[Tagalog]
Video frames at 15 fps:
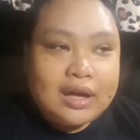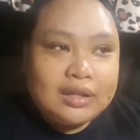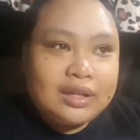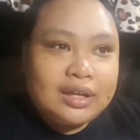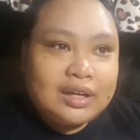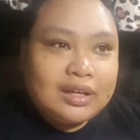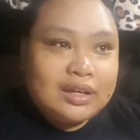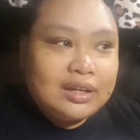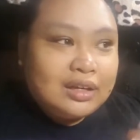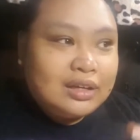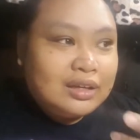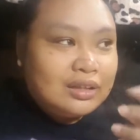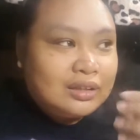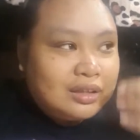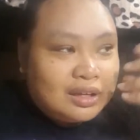Nag
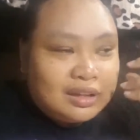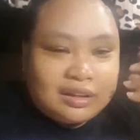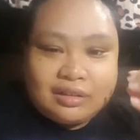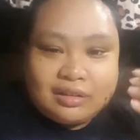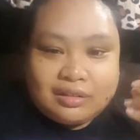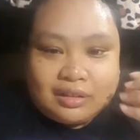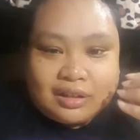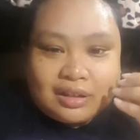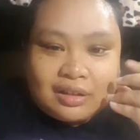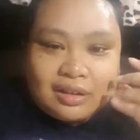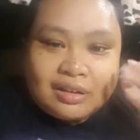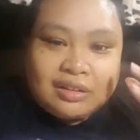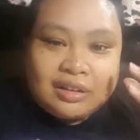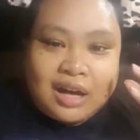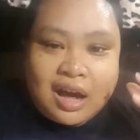nag
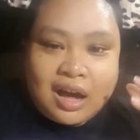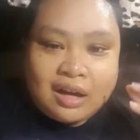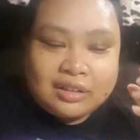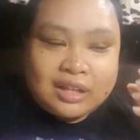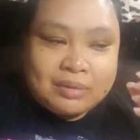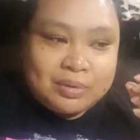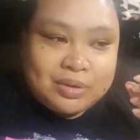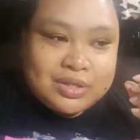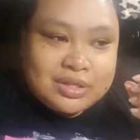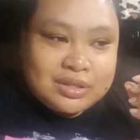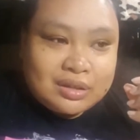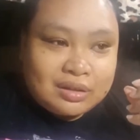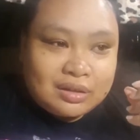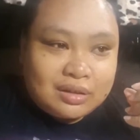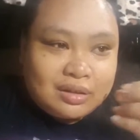nagka-crack tapos
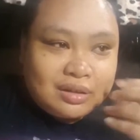nag